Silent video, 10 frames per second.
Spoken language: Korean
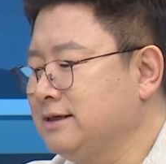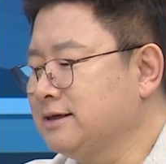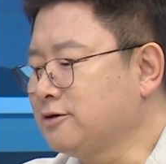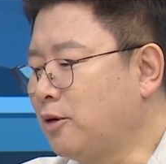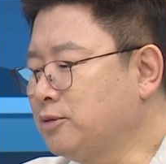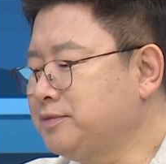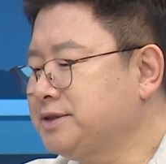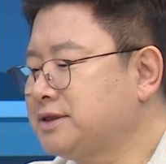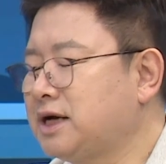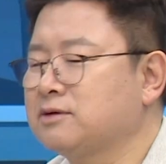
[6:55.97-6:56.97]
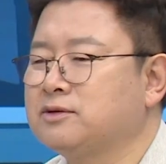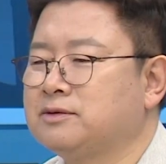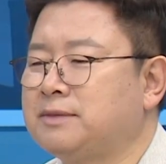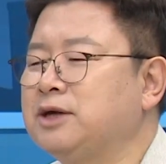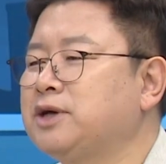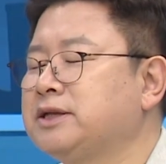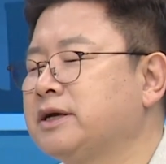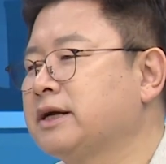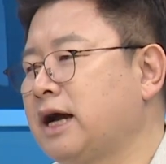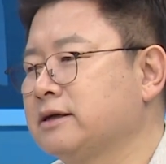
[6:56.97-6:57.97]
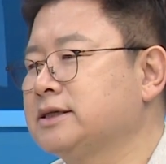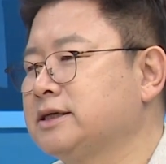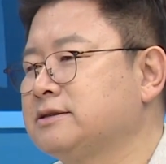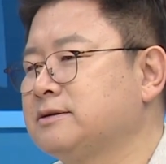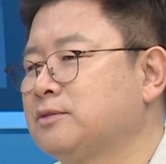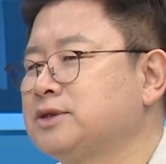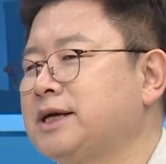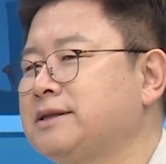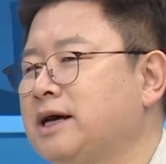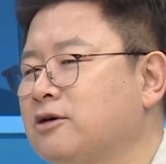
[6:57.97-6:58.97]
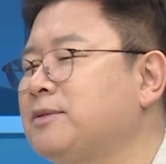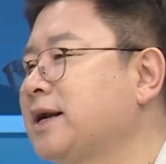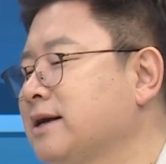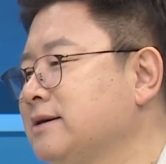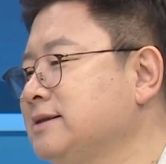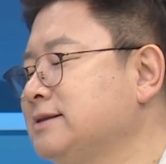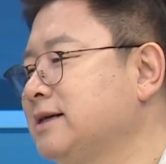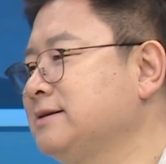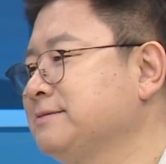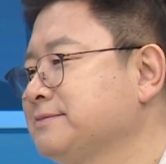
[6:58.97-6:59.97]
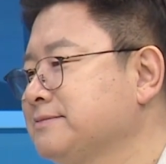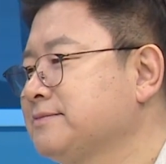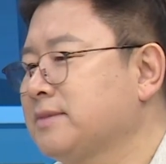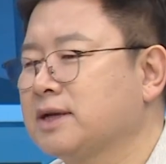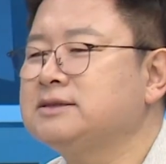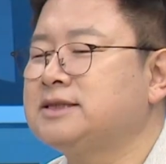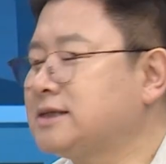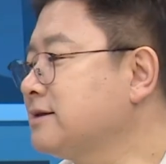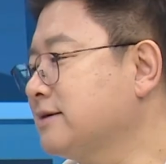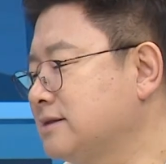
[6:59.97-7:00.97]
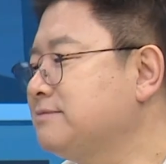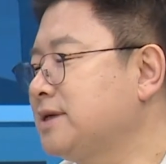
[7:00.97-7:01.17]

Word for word: 이게 너무 비싸고 말도 안 되는 가격이어서 못 산다라고 말하기는 이제는 음. 그건 재작년까지는